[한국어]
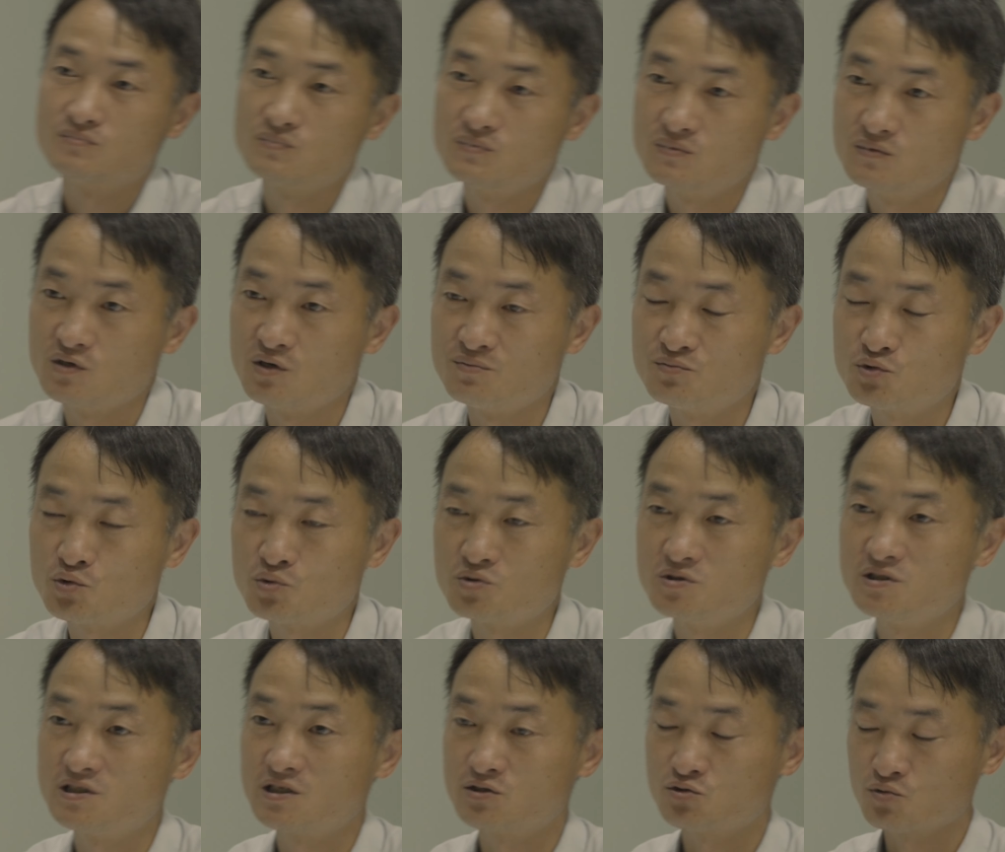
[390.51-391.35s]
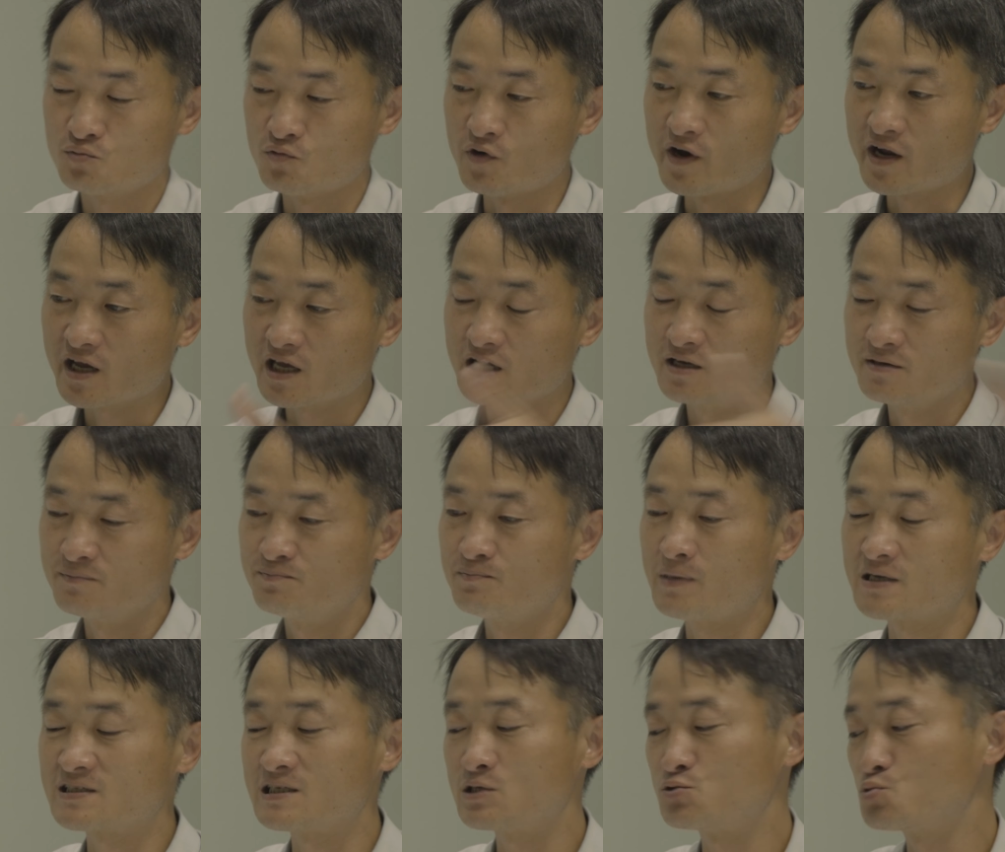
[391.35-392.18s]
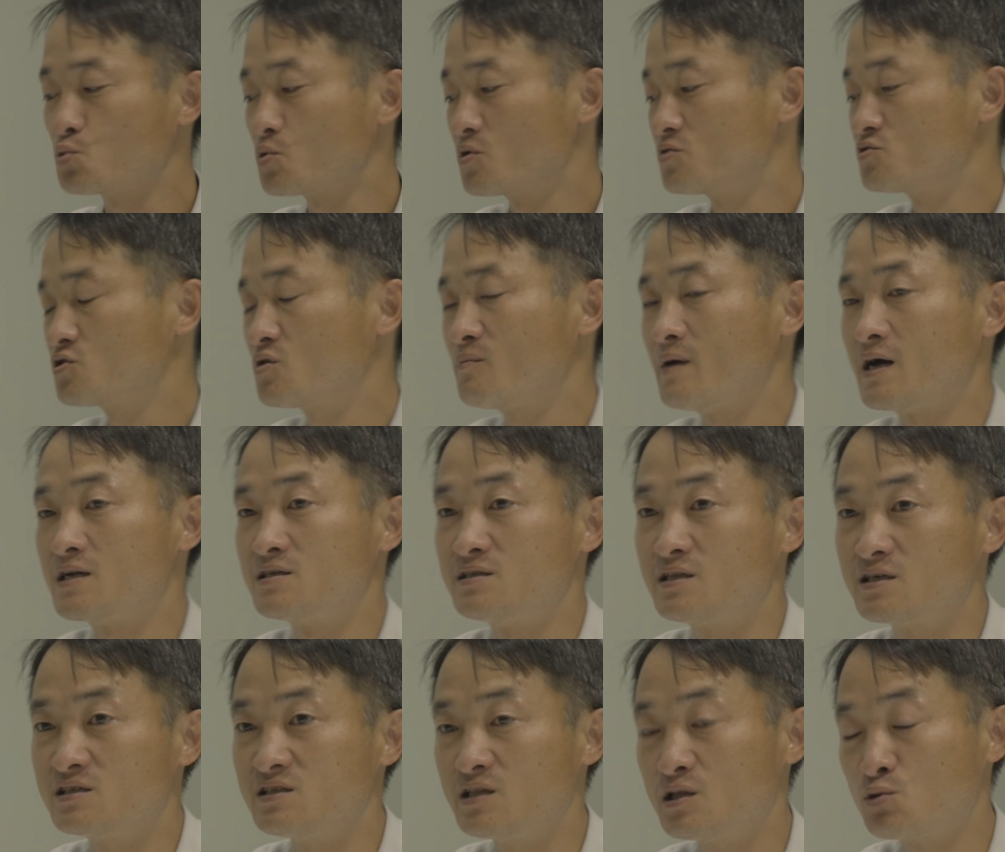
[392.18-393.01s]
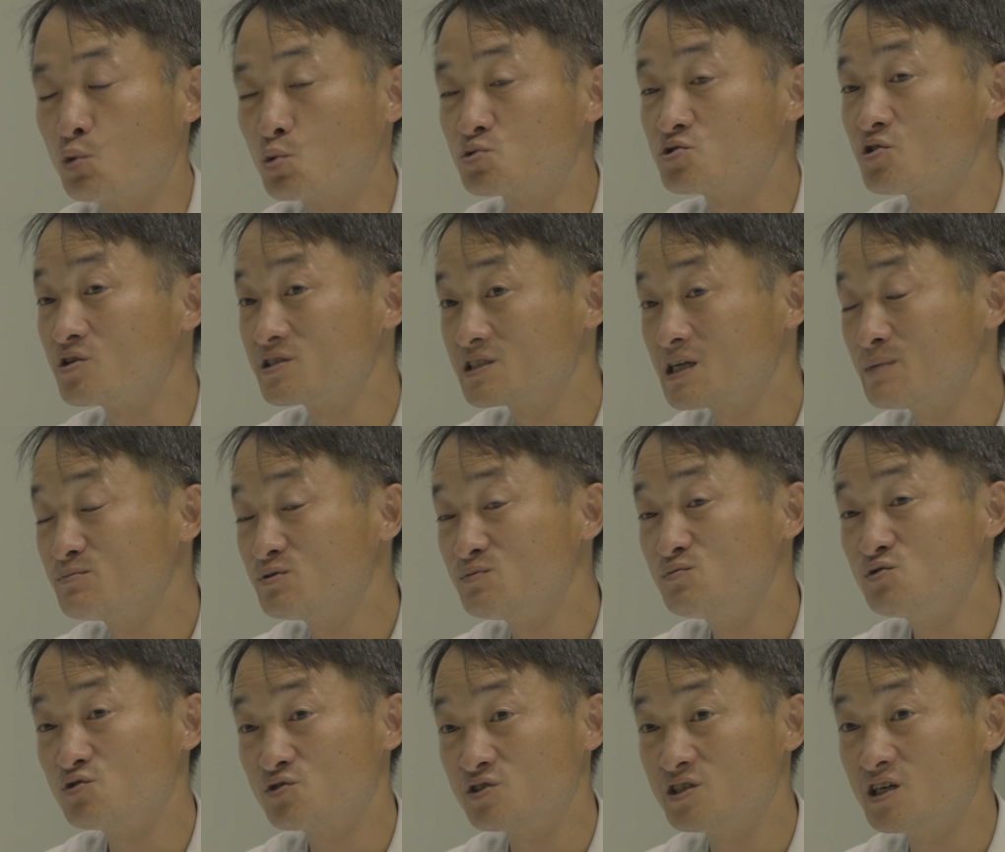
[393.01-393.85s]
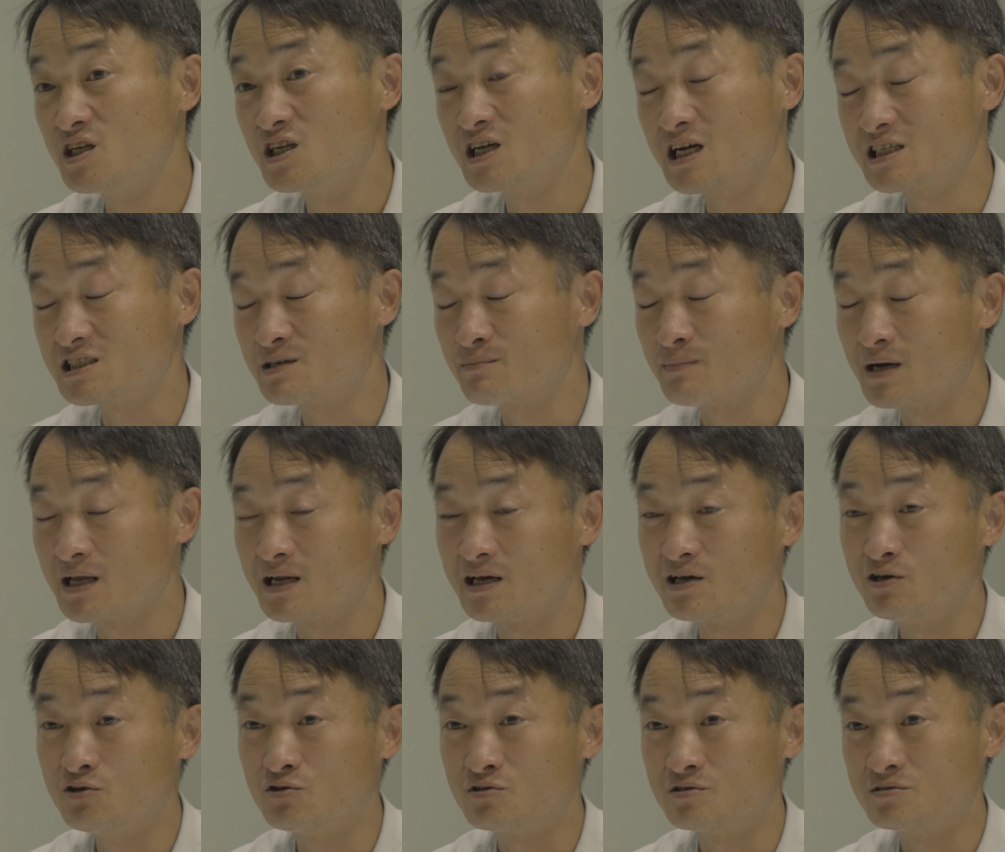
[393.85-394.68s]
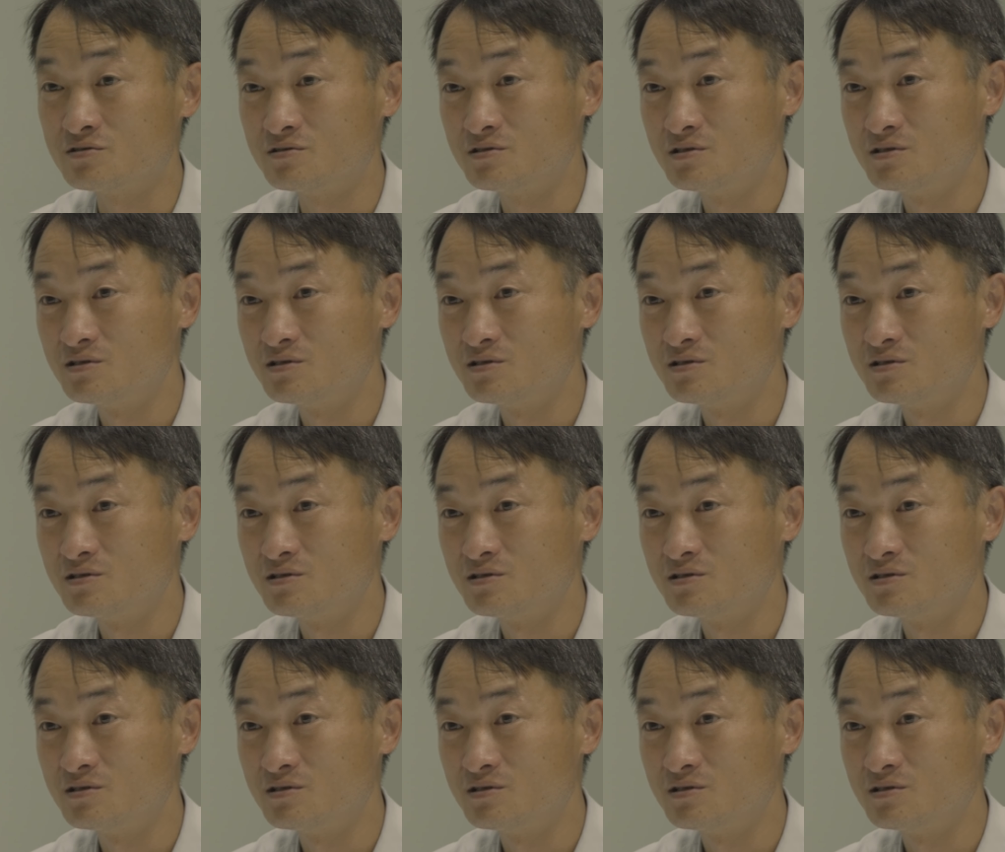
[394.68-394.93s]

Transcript: 염소는 이제 좀 워낙에 방사선 동위원소가 많은데, 근데 독성이 삼십육 씨엘이 가장 많아요.